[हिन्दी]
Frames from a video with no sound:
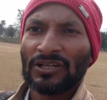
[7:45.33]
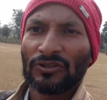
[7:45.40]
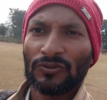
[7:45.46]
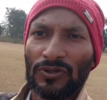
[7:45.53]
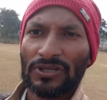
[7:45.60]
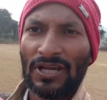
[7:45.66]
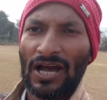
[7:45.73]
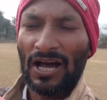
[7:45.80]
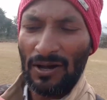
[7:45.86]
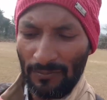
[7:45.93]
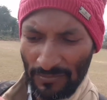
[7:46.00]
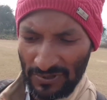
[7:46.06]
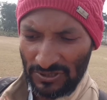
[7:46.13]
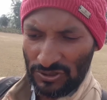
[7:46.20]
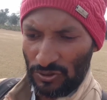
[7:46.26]
तो यहाँ
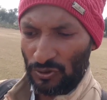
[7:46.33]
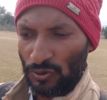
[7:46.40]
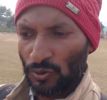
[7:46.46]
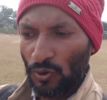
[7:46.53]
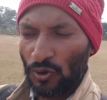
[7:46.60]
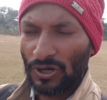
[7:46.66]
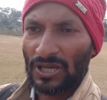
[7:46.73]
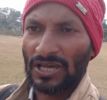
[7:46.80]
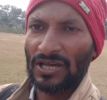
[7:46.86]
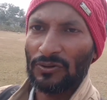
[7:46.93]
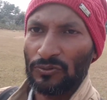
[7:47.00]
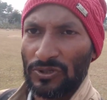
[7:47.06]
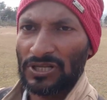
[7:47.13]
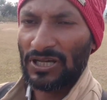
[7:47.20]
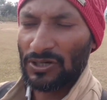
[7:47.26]
पर जो लोग हैं
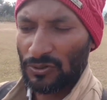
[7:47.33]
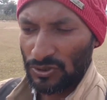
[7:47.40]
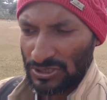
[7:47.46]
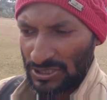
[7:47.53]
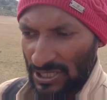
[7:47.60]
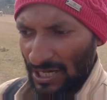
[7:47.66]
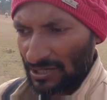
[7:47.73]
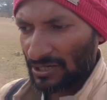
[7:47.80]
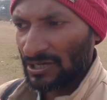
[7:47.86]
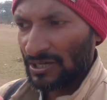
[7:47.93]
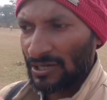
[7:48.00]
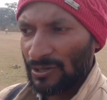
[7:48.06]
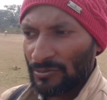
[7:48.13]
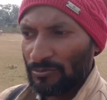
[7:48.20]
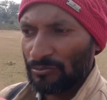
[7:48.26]
उन्हें एक रोज़गार
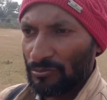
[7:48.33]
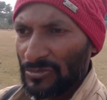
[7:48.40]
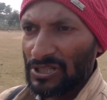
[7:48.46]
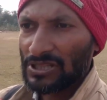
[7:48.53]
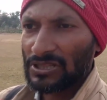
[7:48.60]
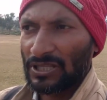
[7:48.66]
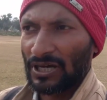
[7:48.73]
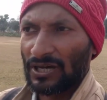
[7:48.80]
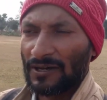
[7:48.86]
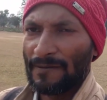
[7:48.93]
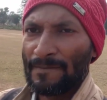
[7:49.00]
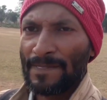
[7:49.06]
मिलता